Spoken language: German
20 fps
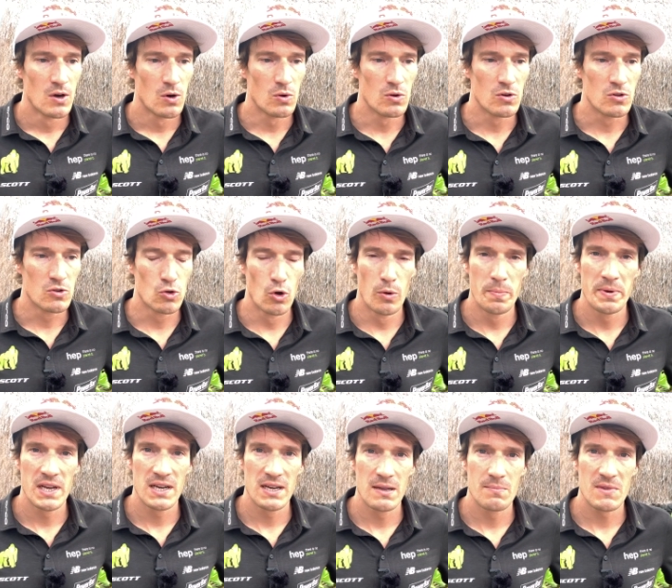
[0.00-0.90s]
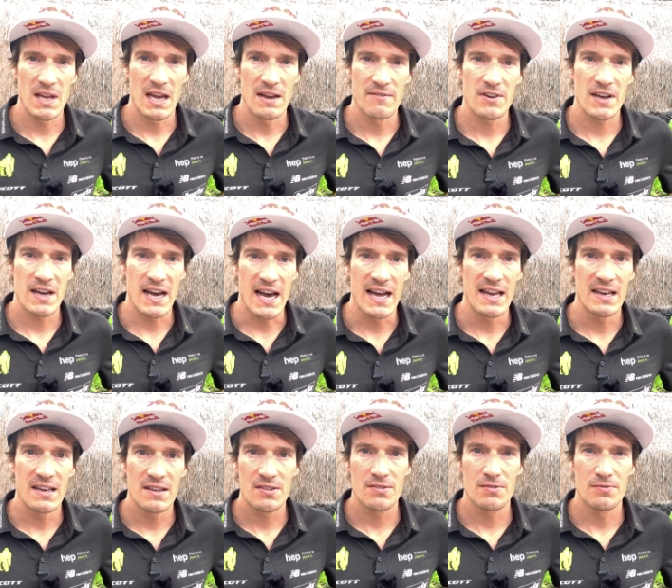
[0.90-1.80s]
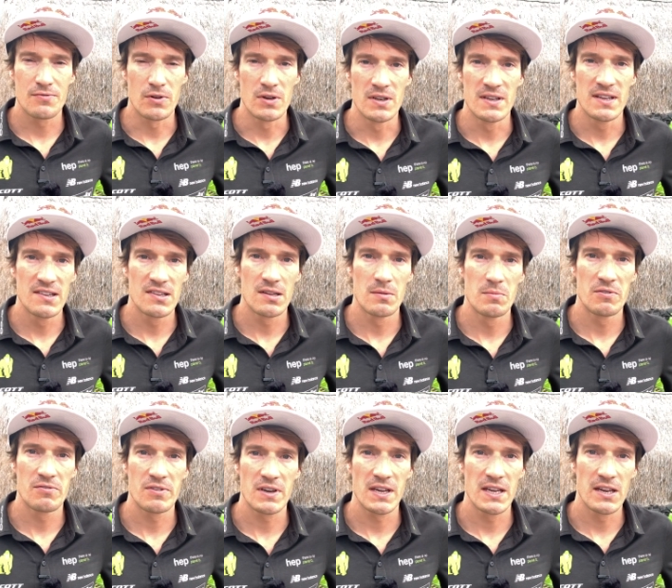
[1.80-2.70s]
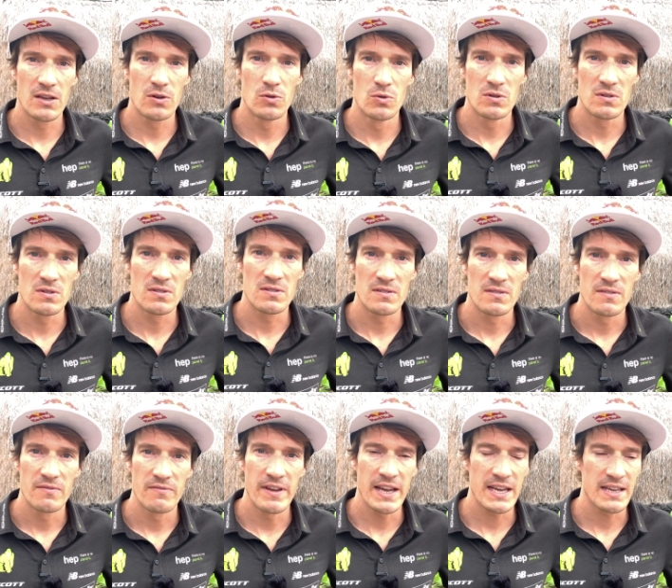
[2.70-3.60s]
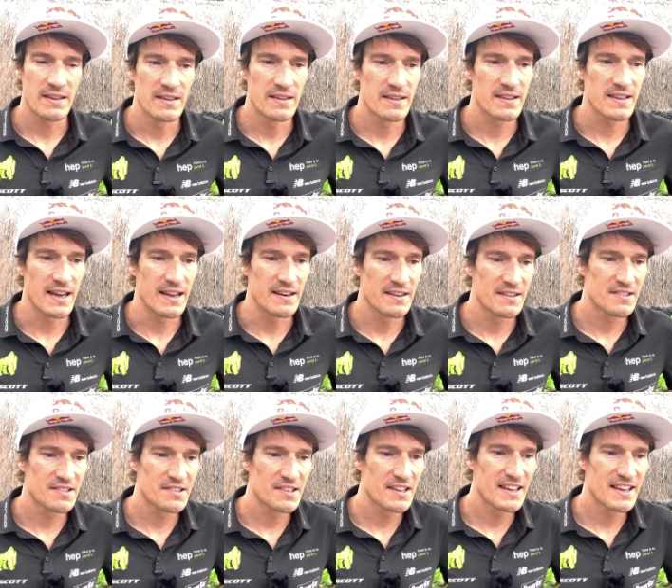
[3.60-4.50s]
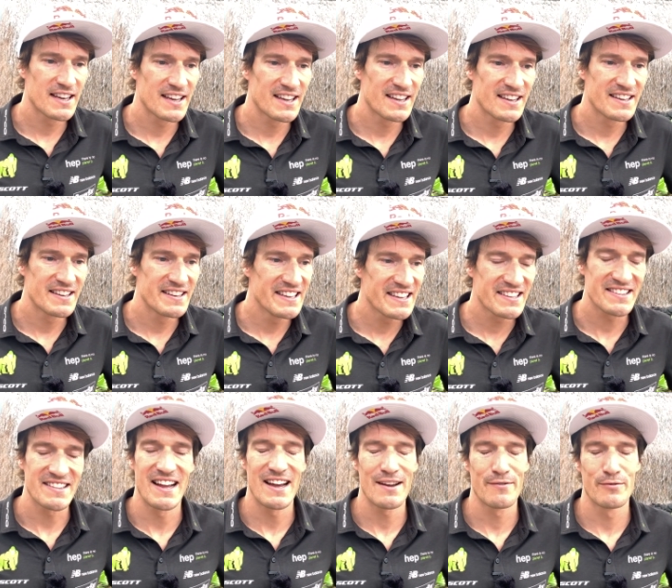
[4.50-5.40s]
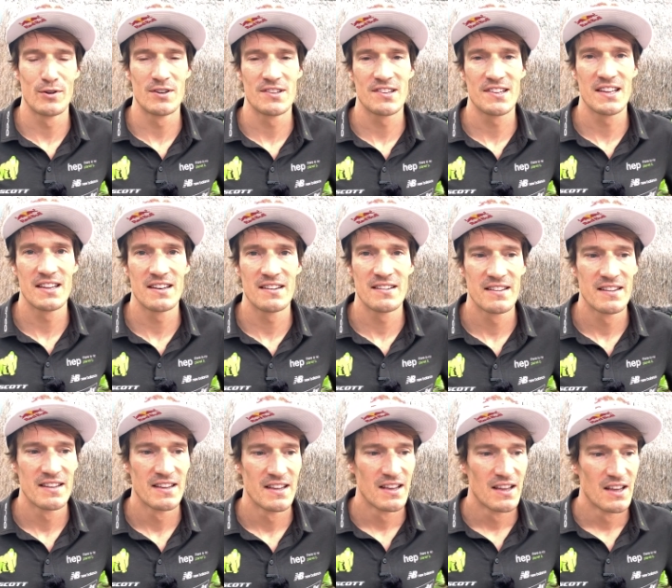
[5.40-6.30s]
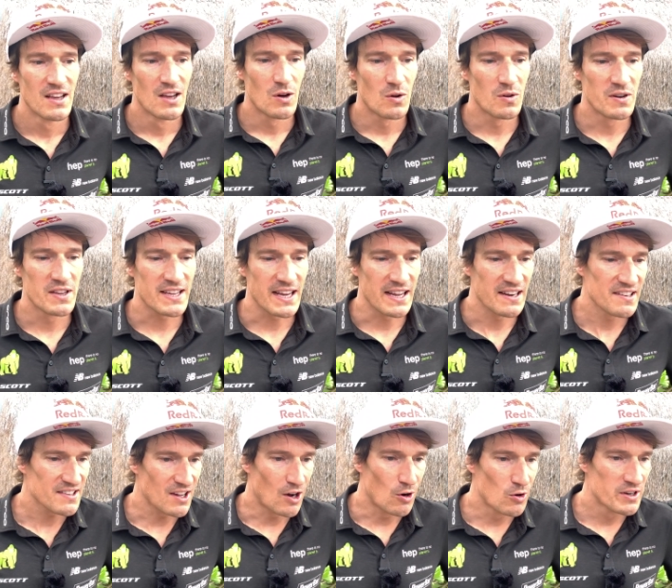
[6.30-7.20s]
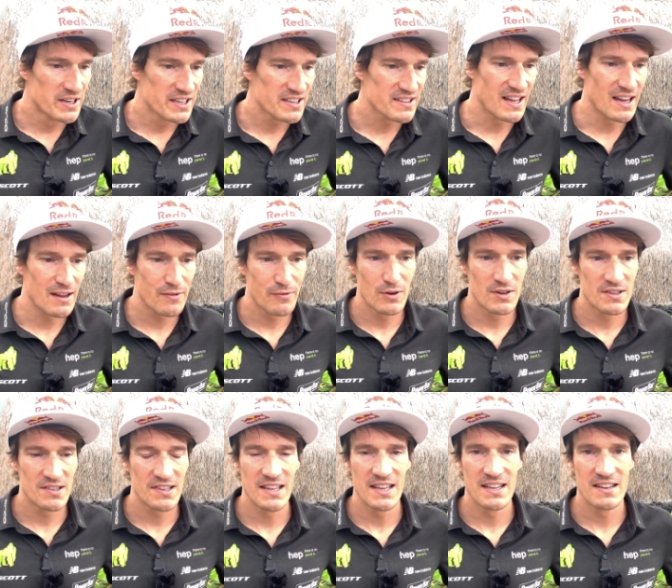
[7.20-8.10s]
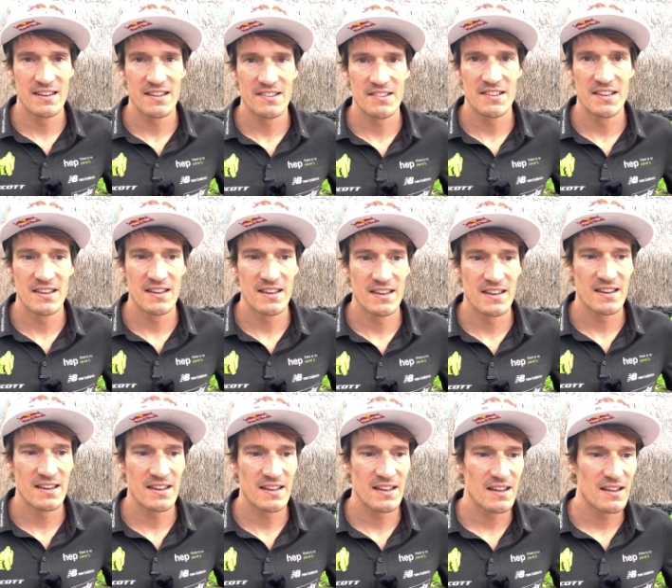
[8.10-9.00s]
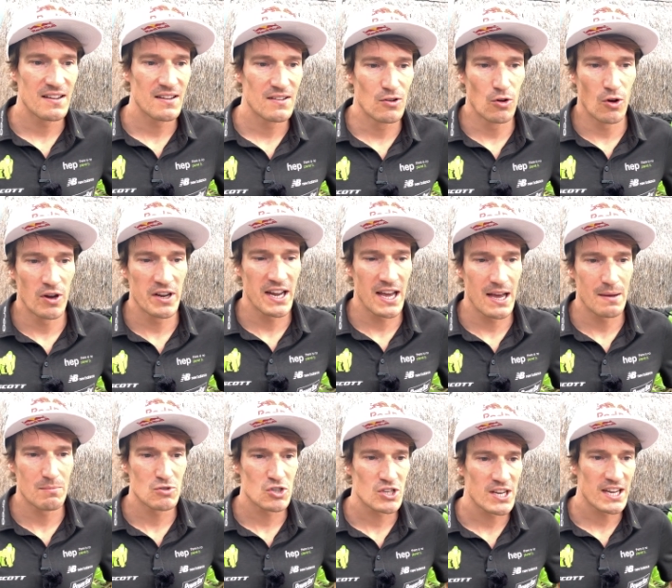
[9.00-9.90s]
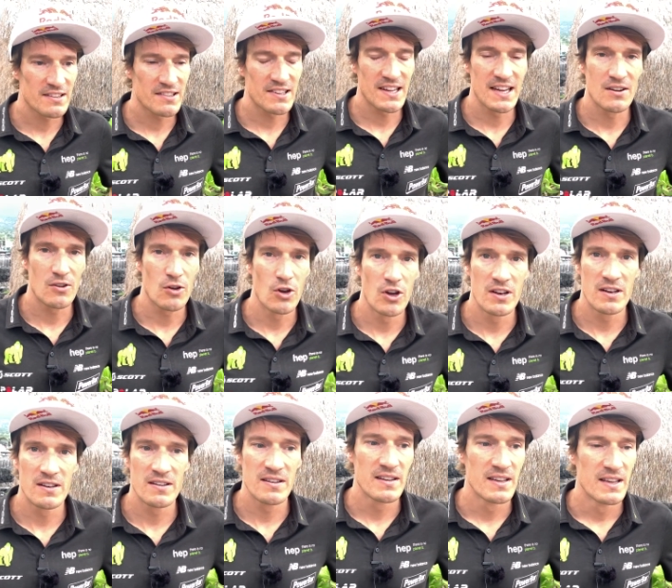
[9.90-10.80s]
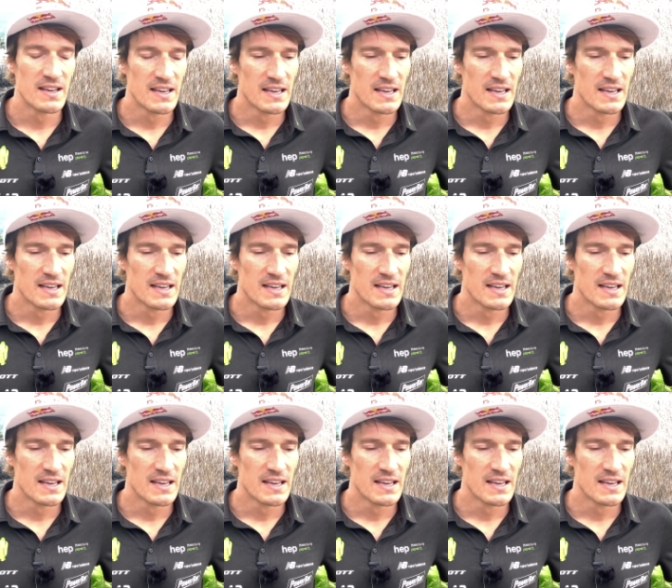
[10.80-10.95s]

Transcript: Und Doping nimmt einfach alles von dieser Befriedigung weg. Ich kann es äh, nicht nachvollziehen. Und ich kann es auch nicht nachvollziehen, dass hier Leute am Start sein können,